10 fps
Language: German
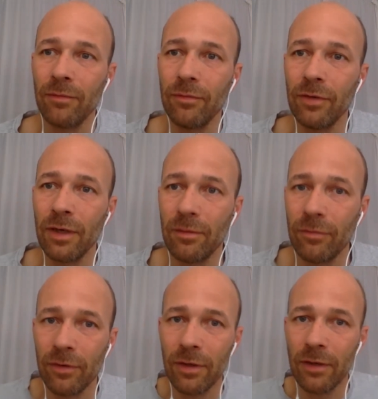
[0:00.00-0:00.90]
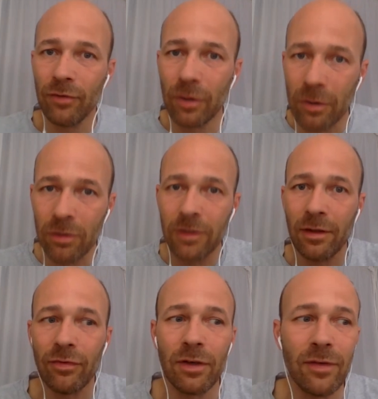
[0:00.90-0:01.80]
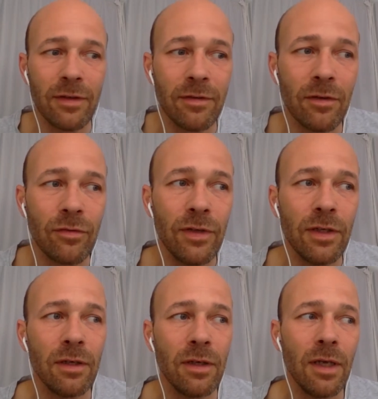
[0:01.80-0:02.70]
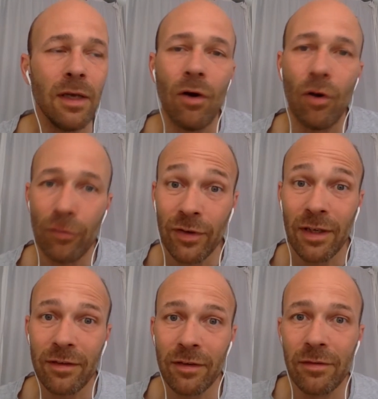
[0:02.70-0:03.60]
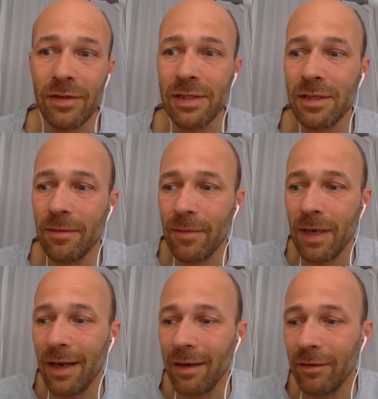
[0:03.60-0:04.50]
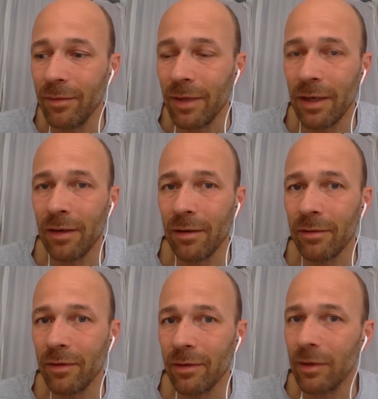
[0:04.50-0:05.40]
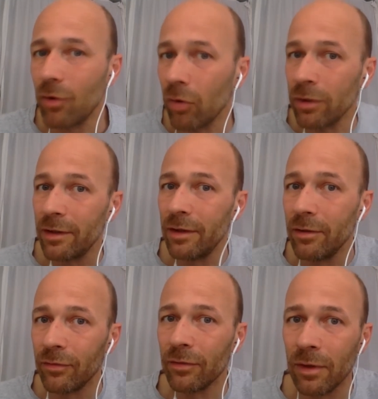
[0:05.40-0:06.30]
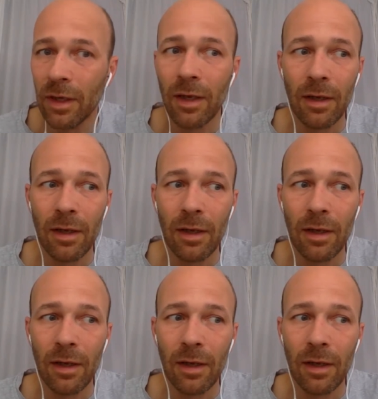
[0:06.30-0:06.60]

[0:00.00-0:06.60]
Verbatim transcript: von, der, von der Wirkung dieser Frequenzen noch viel offener sind, weil sie gar nicht mit einer, sagen wir mal, kognitiven